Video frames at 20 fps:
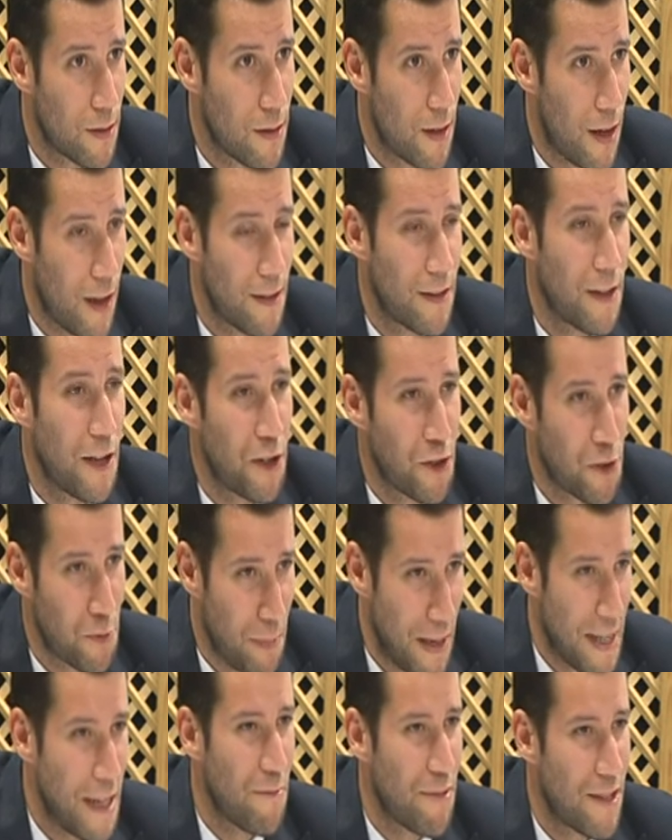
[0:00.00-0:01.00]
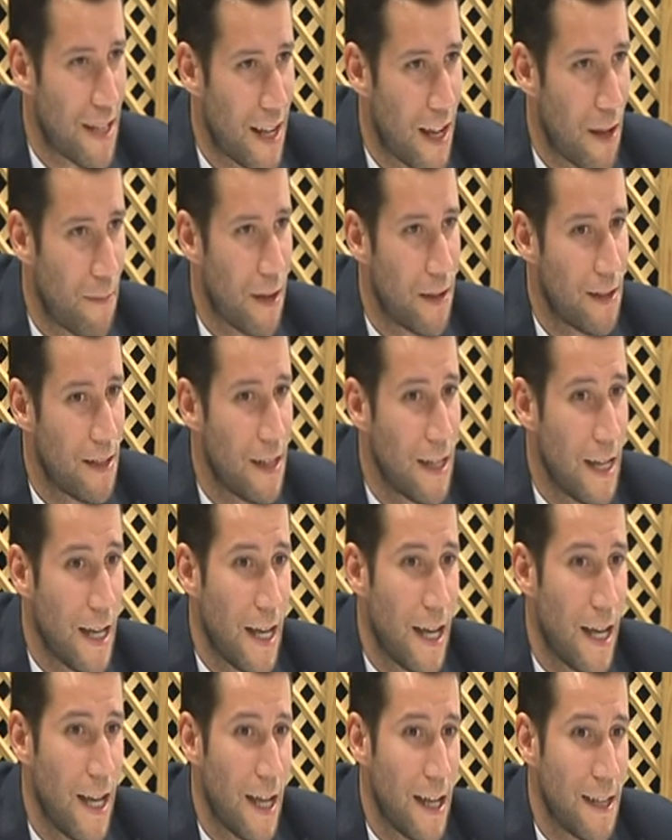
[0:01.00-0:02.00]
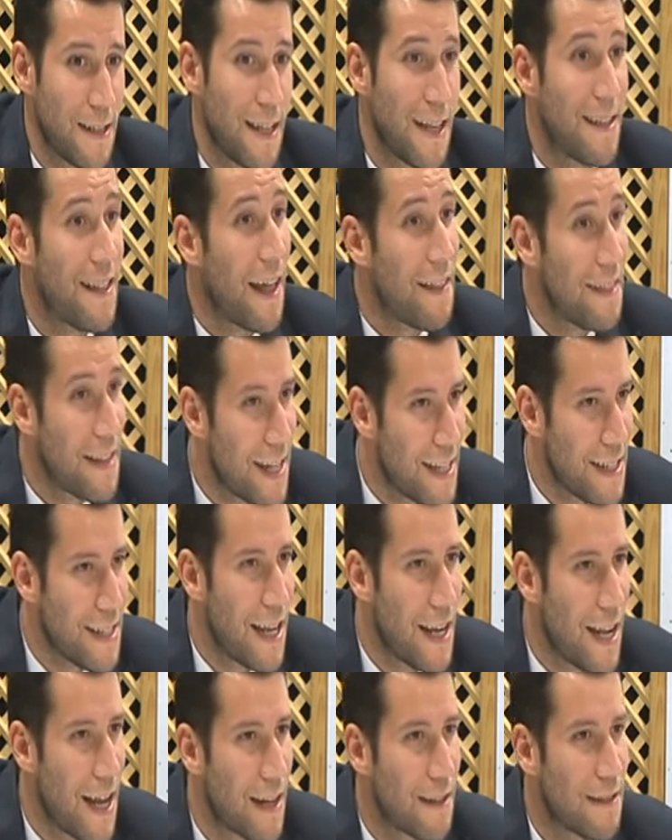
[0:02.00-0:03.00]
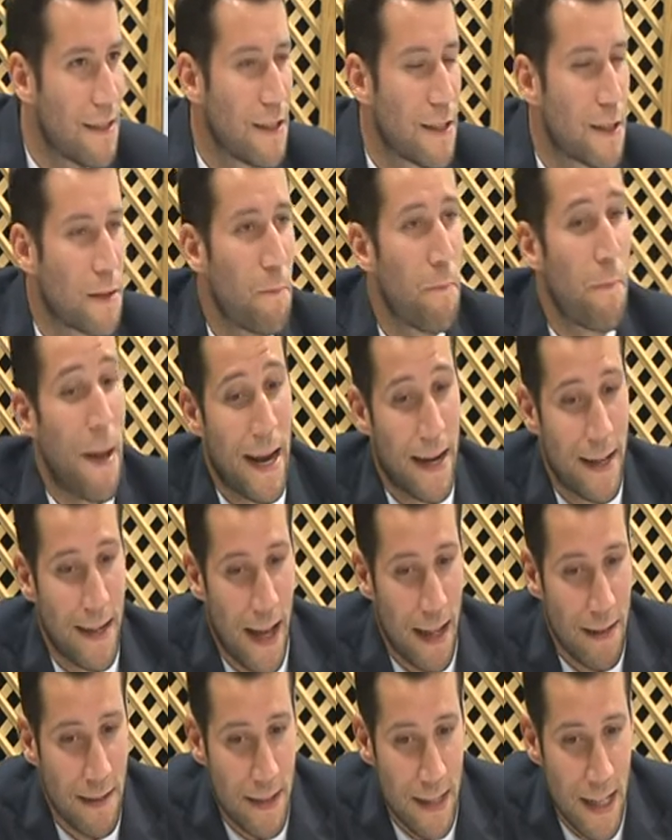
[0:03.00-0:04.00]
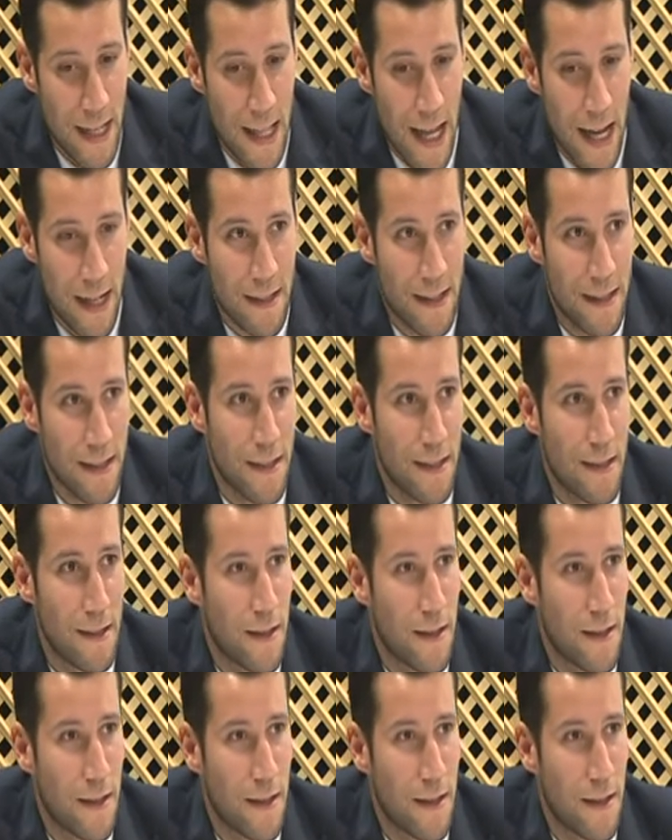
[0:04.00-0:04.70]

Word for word: anlayış benimsenemedi. Nedenleri nelerdir? Beklenti nelerdir?